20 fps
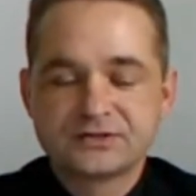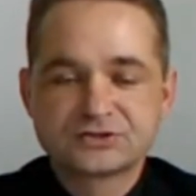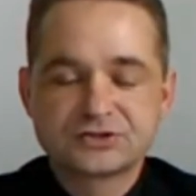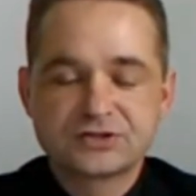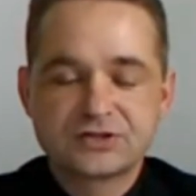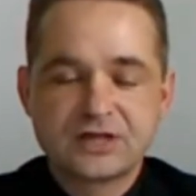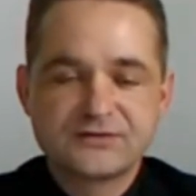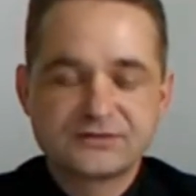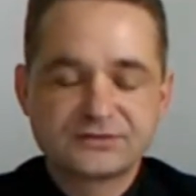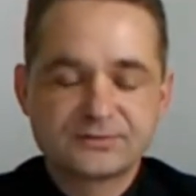
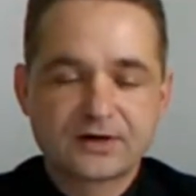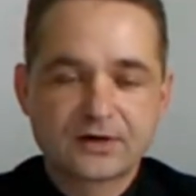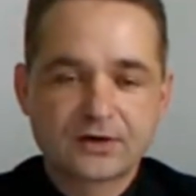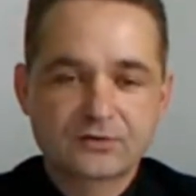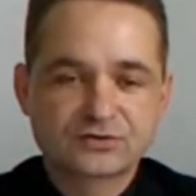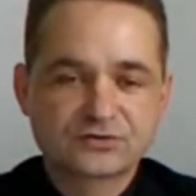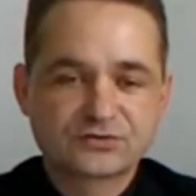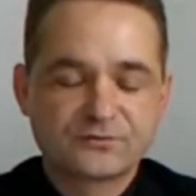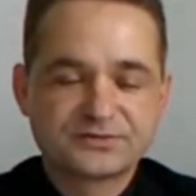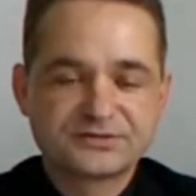Желаю всем
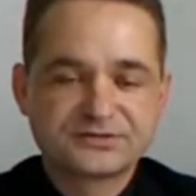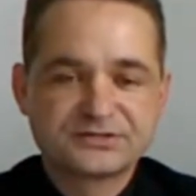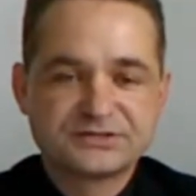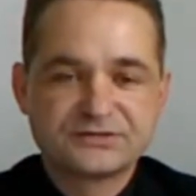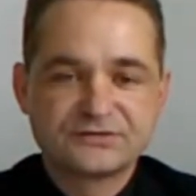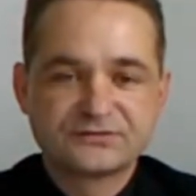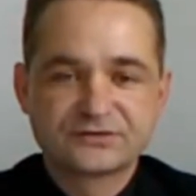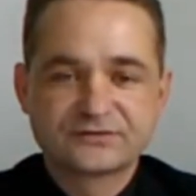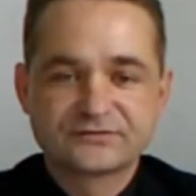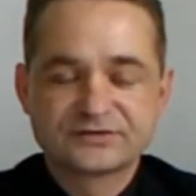хорошего
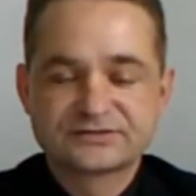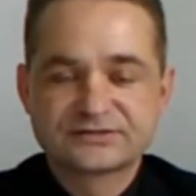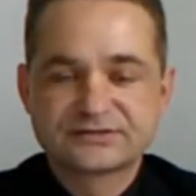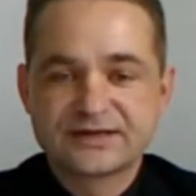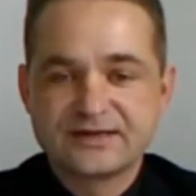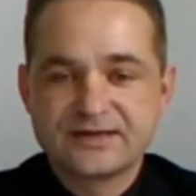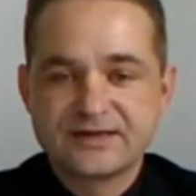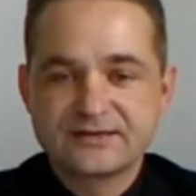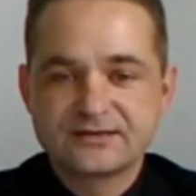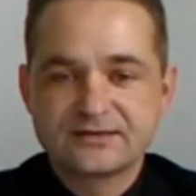позитивного
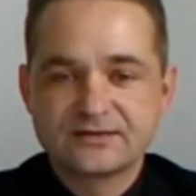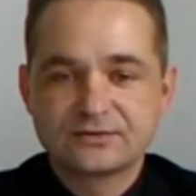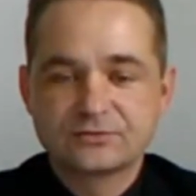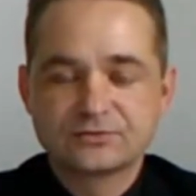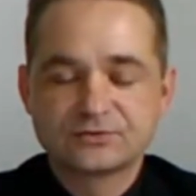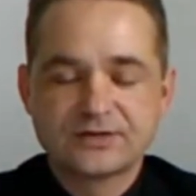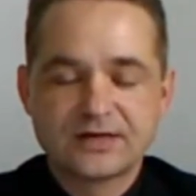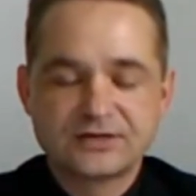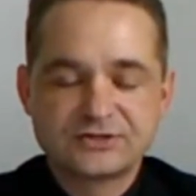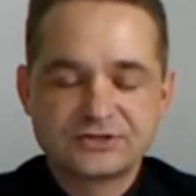
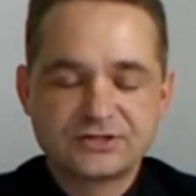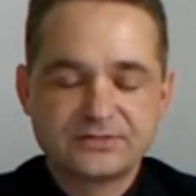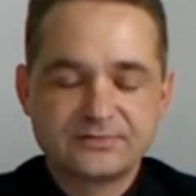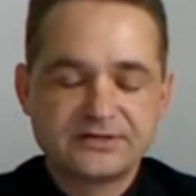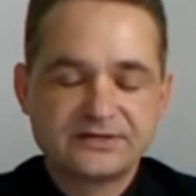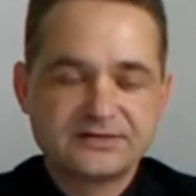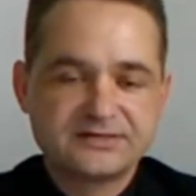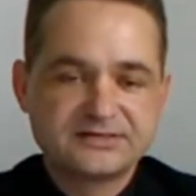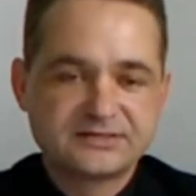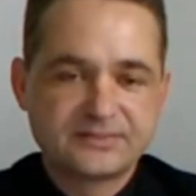настроения, удачи и
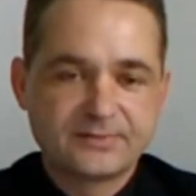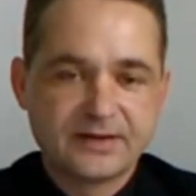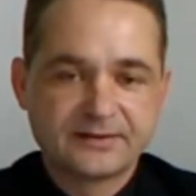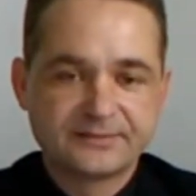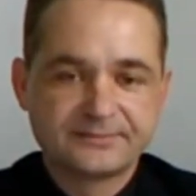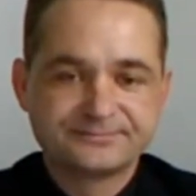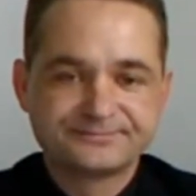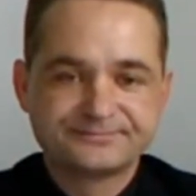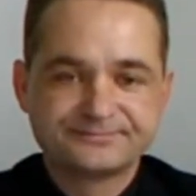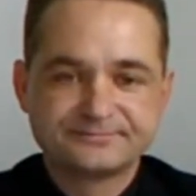берегите
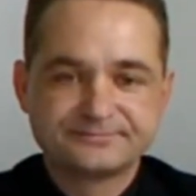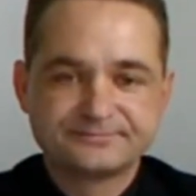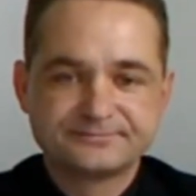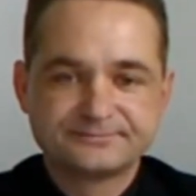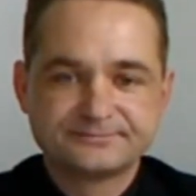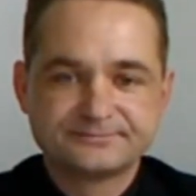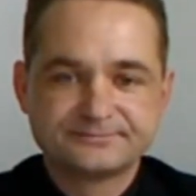себя!